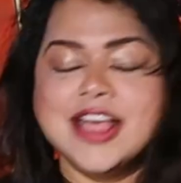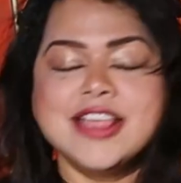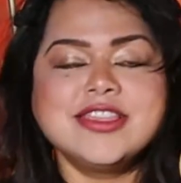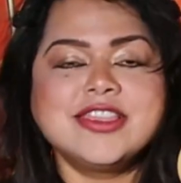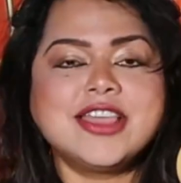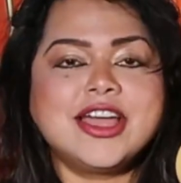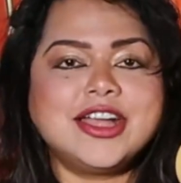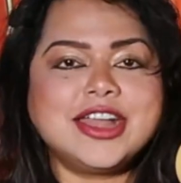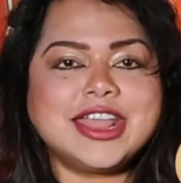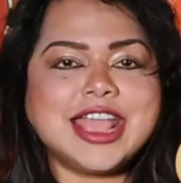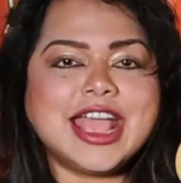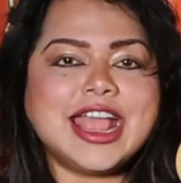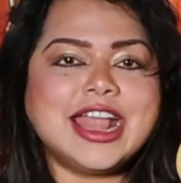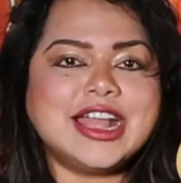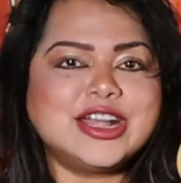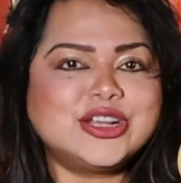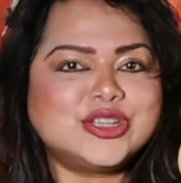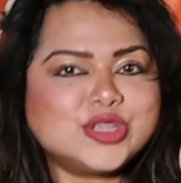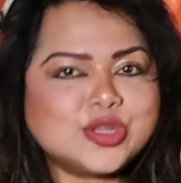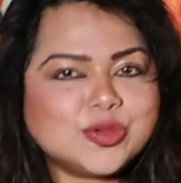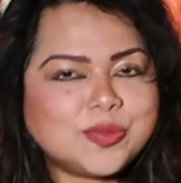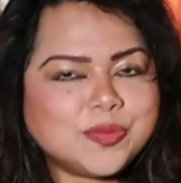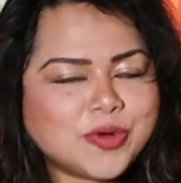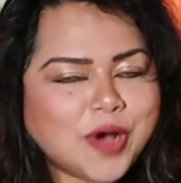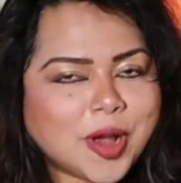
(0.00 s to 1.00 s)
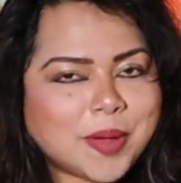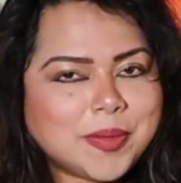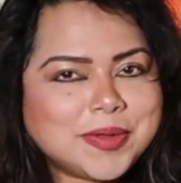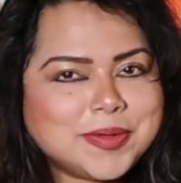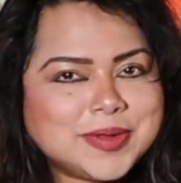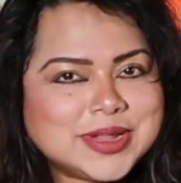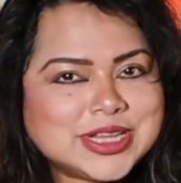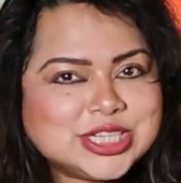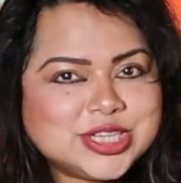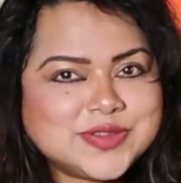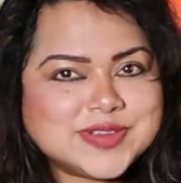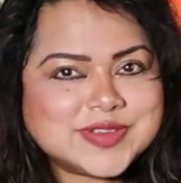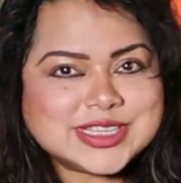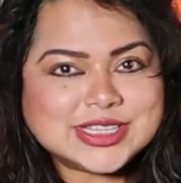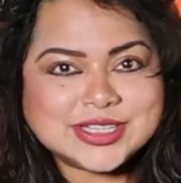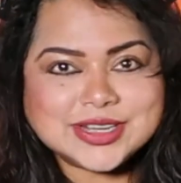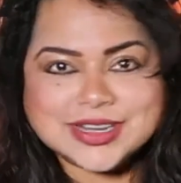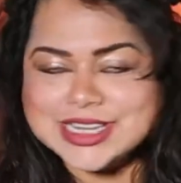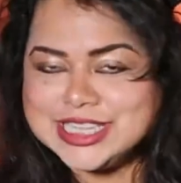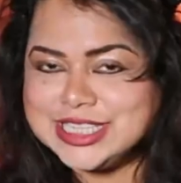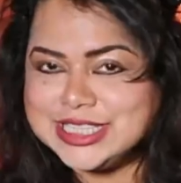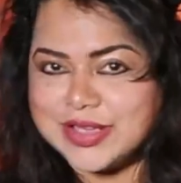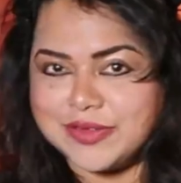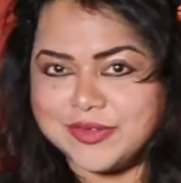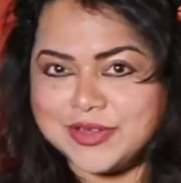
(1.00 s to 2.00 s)
38 so probably she was
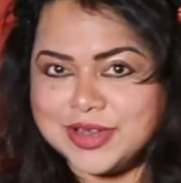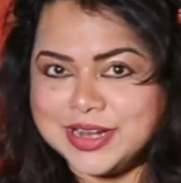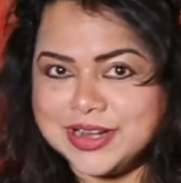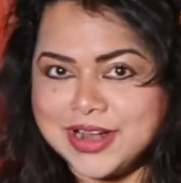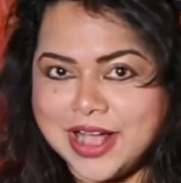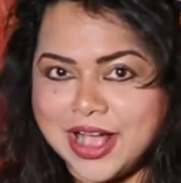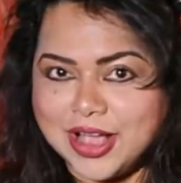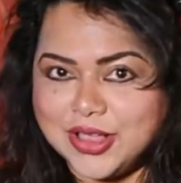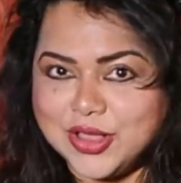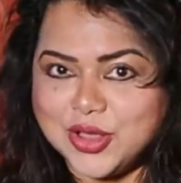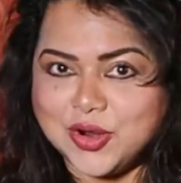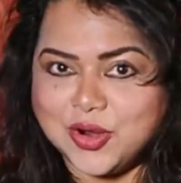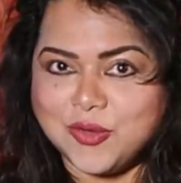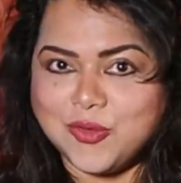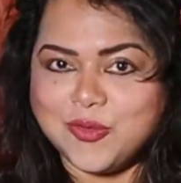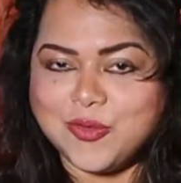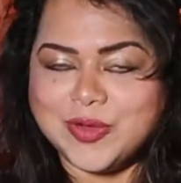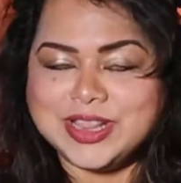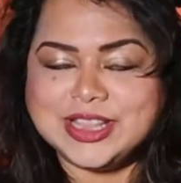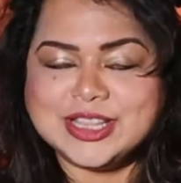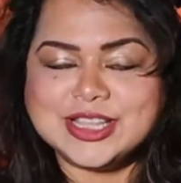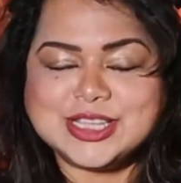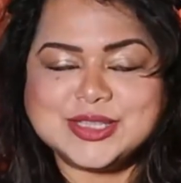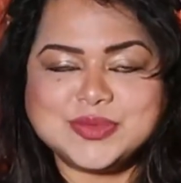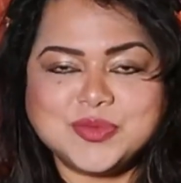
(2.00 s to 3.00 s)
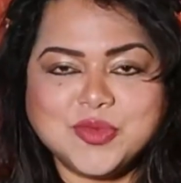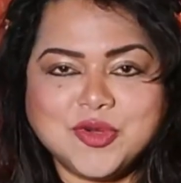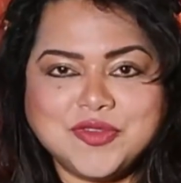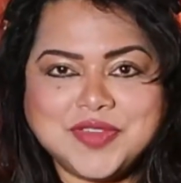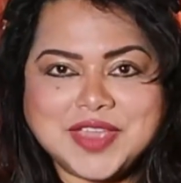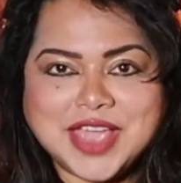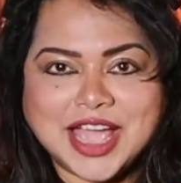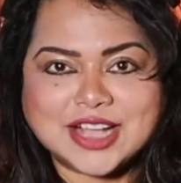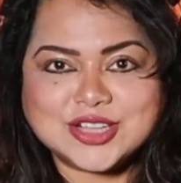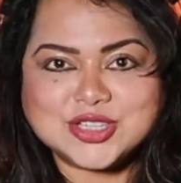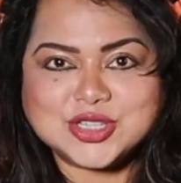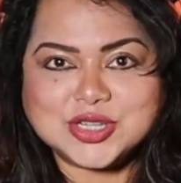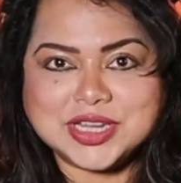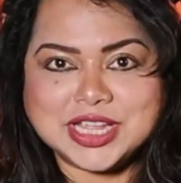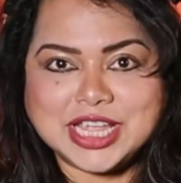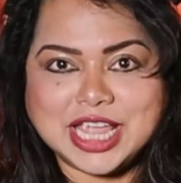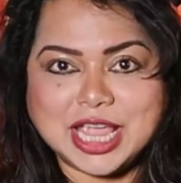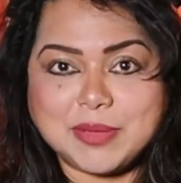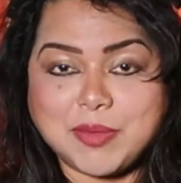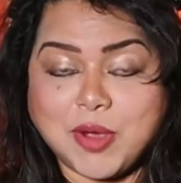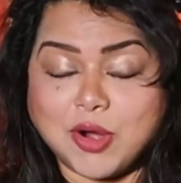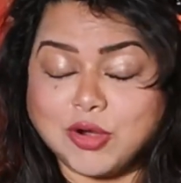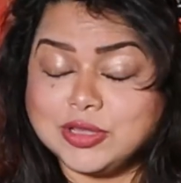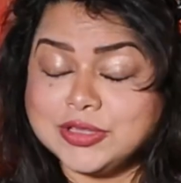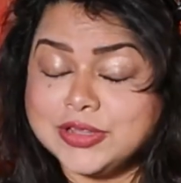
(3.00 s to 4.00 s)
37 you know when this movie actually
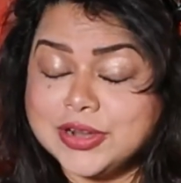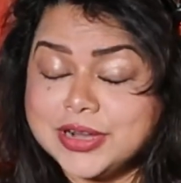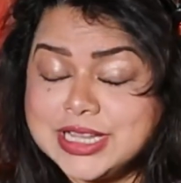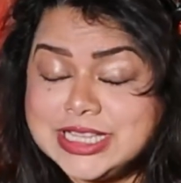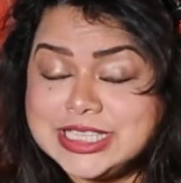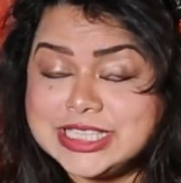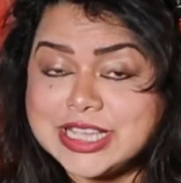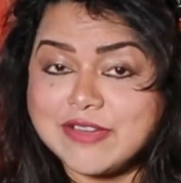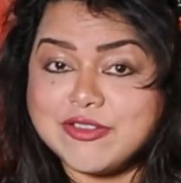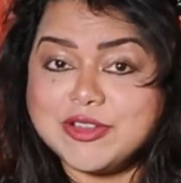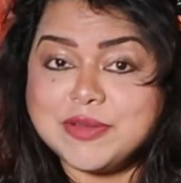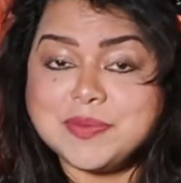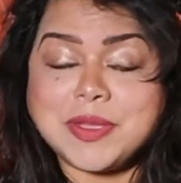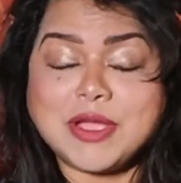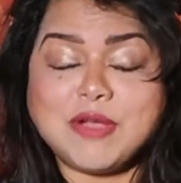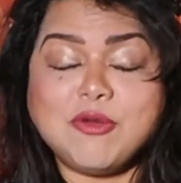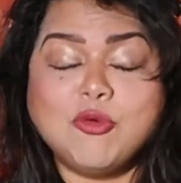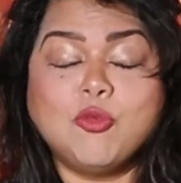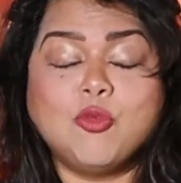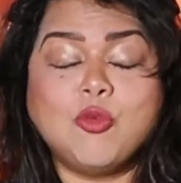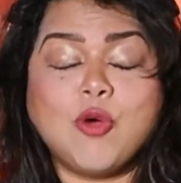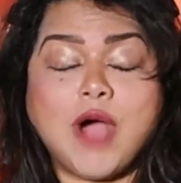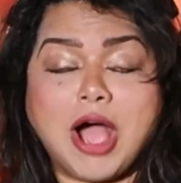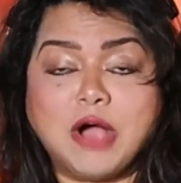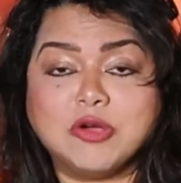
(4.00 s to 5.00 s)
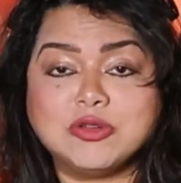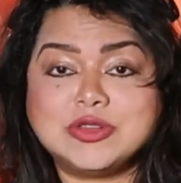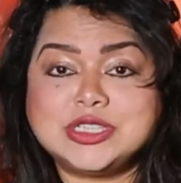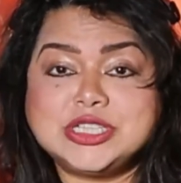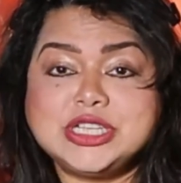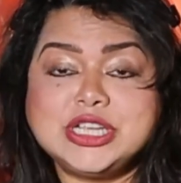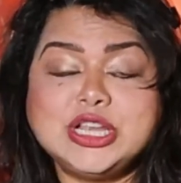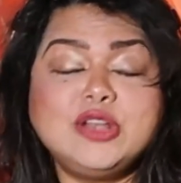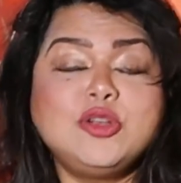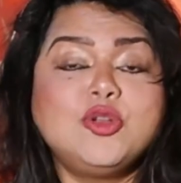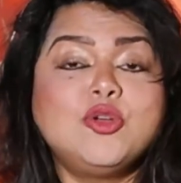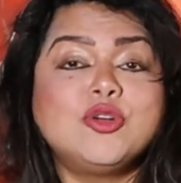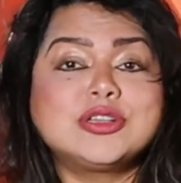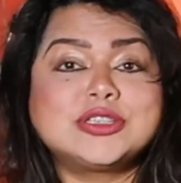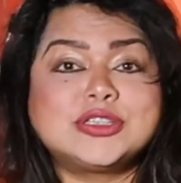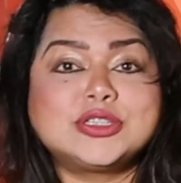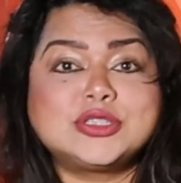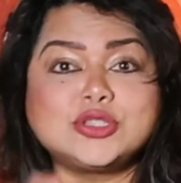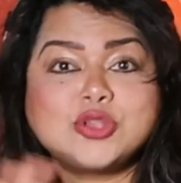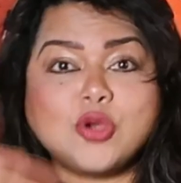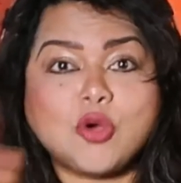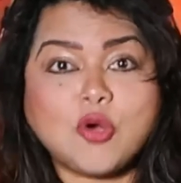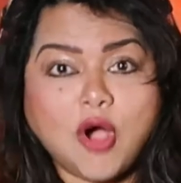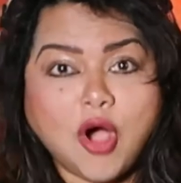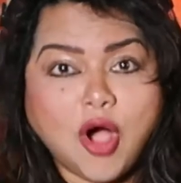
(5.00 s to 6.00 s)
came out 37 पे wow she looks
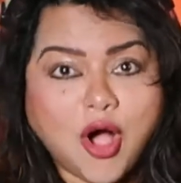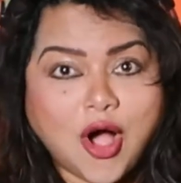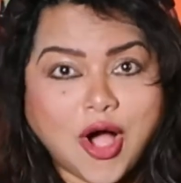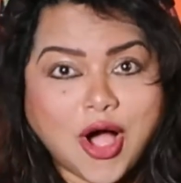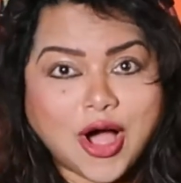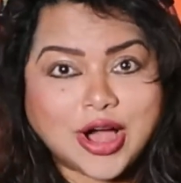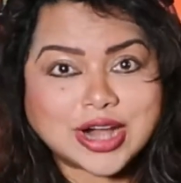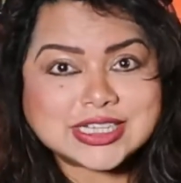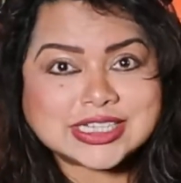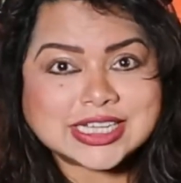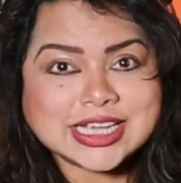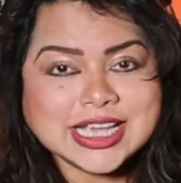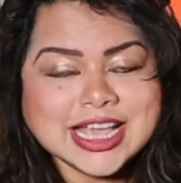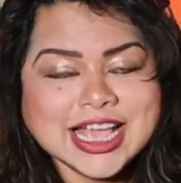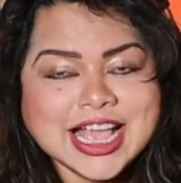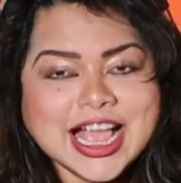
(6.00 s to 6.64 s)
so hot